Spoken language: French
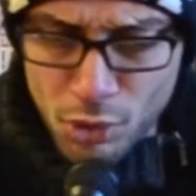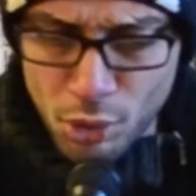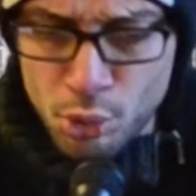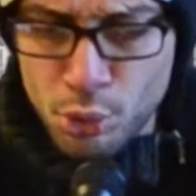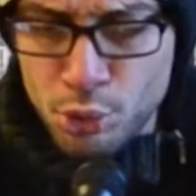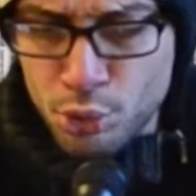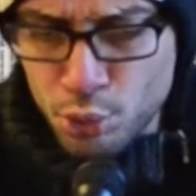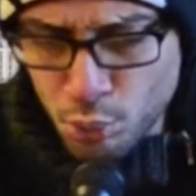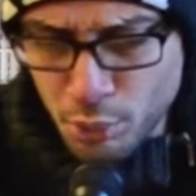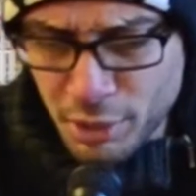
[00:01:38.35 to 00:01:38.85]

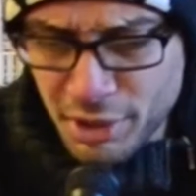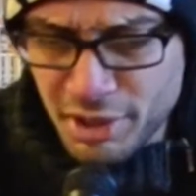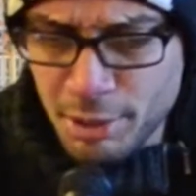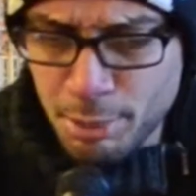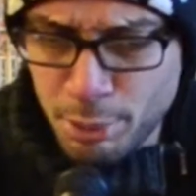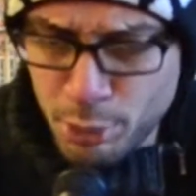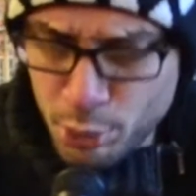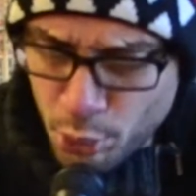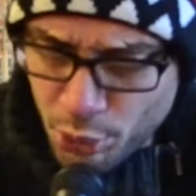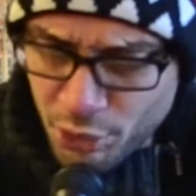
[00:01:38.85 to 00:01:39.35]
Le ton
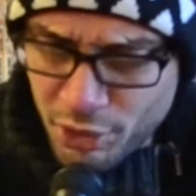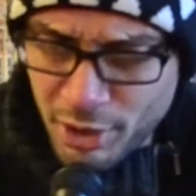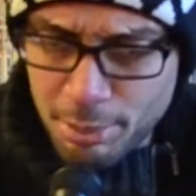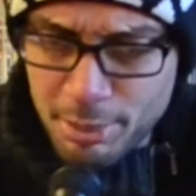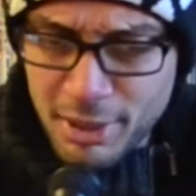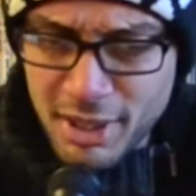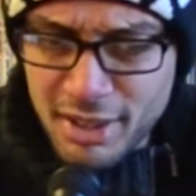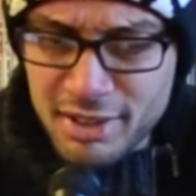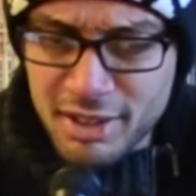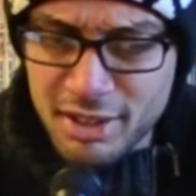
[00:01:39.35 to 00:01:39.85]
était plutôt
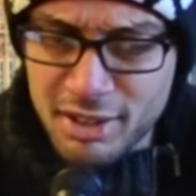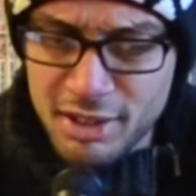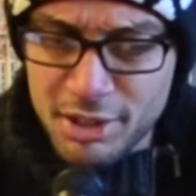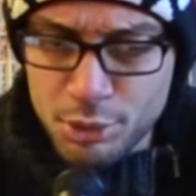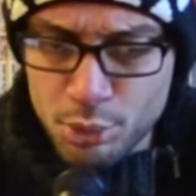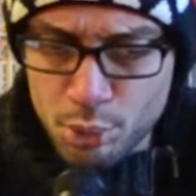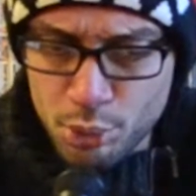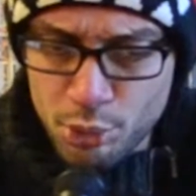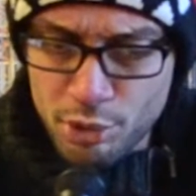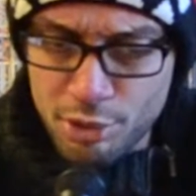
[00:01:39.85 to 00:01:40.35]
sympa. Nightly
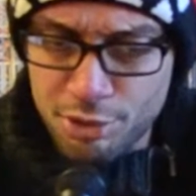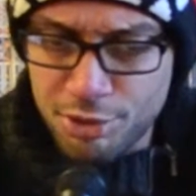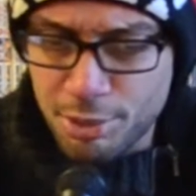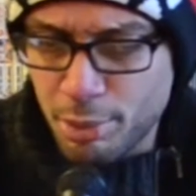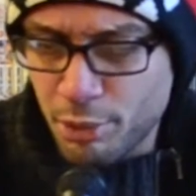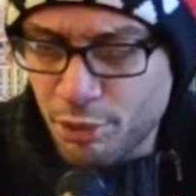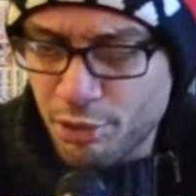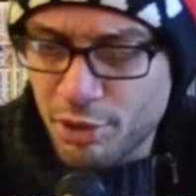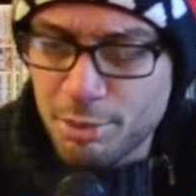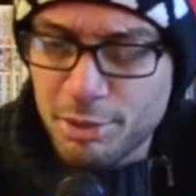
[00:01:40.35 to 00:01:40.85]
News fait
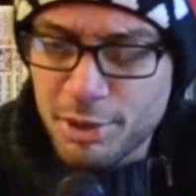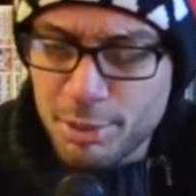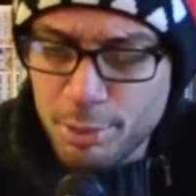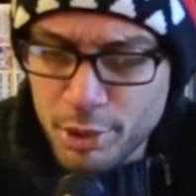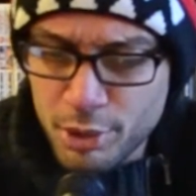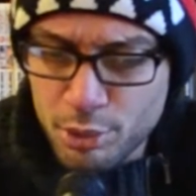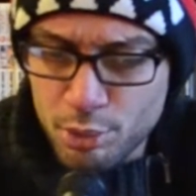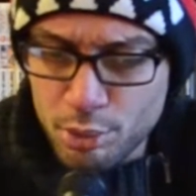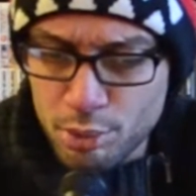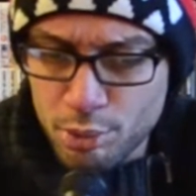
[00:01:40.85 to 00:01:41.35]
penser un petit
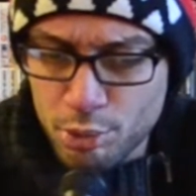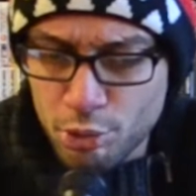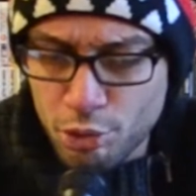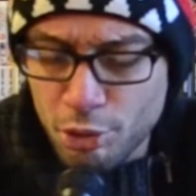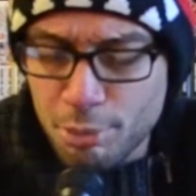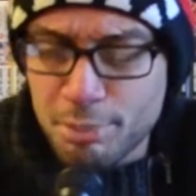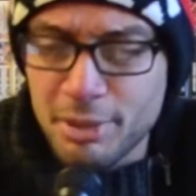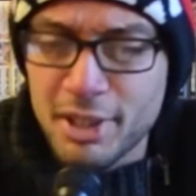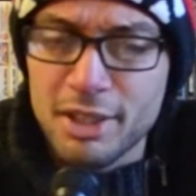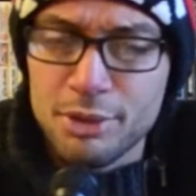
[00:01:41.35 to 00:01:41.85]
peu à du,
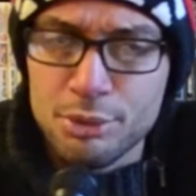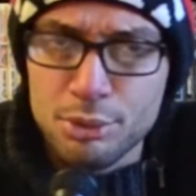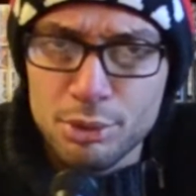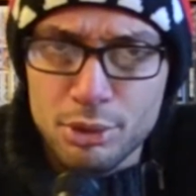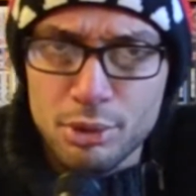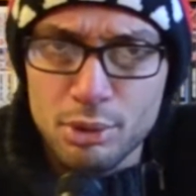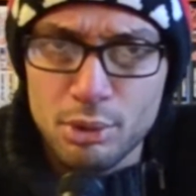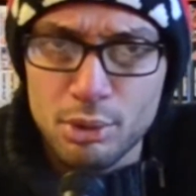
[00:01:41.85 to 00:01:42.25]
Choc Palanu que